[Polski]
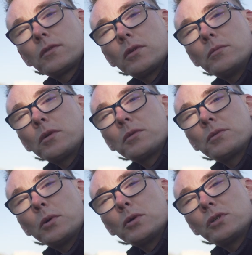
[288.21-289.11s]
w którym mógłbyś
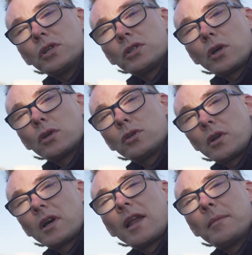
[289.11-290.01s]
pójść, jeżeli chodzi o
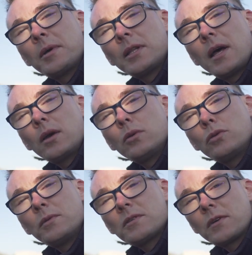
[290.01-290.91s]
reklamę na
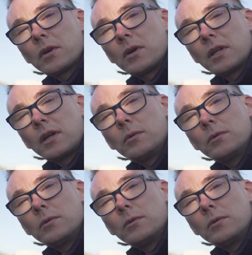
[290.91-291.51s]
YouTubie swojego kanału.